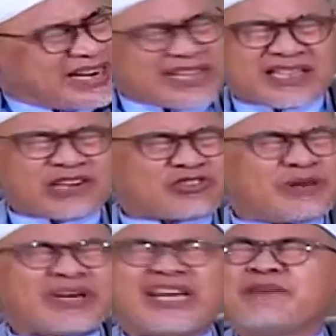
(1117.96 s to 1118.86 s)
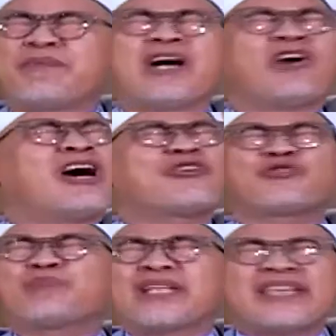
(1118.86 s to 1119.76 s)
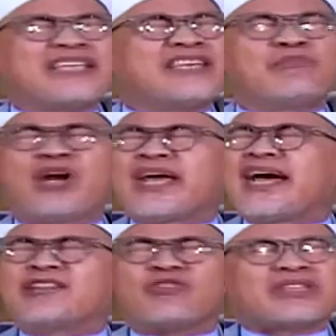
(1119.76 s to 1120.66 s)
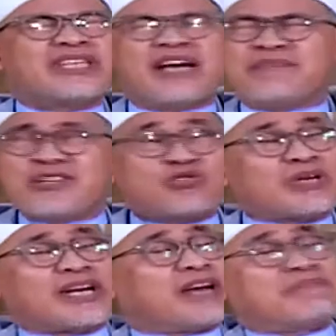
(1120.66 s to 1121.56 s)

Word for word: kata Rasul kenapa engkau harus bertanya boleh atau tidak masuk ke